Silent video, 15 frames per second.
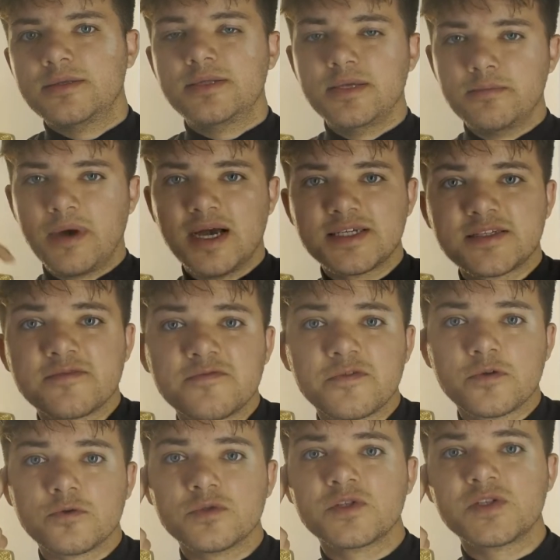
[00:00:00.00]
Die meisten
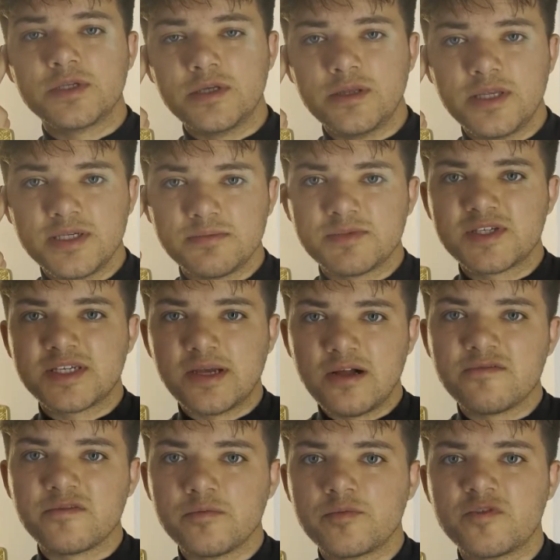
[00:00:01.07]
von uns, die in diesem
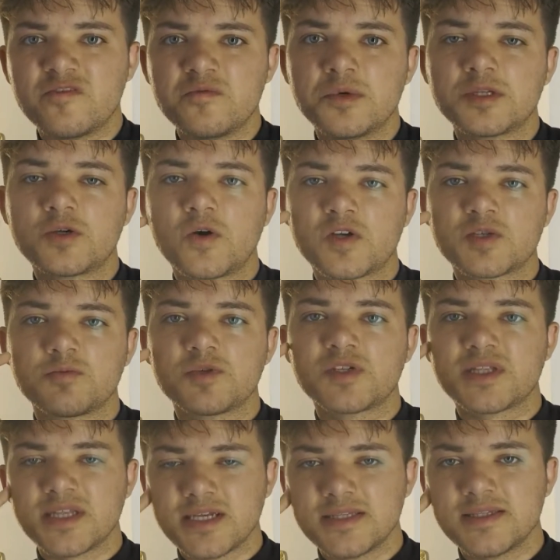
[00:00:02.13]

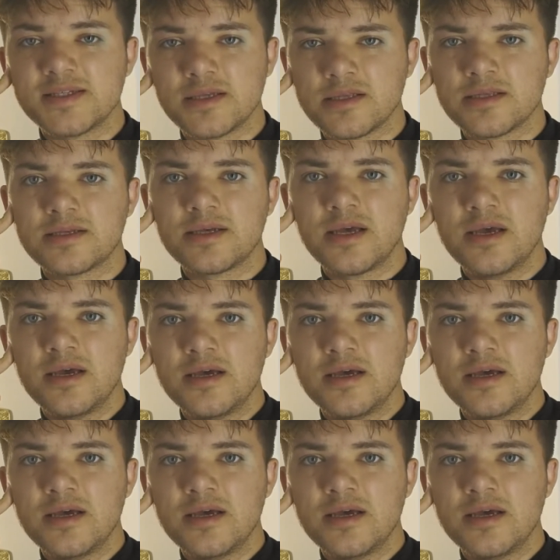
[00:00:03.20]
Self-Improvement-Kosmos drin sind,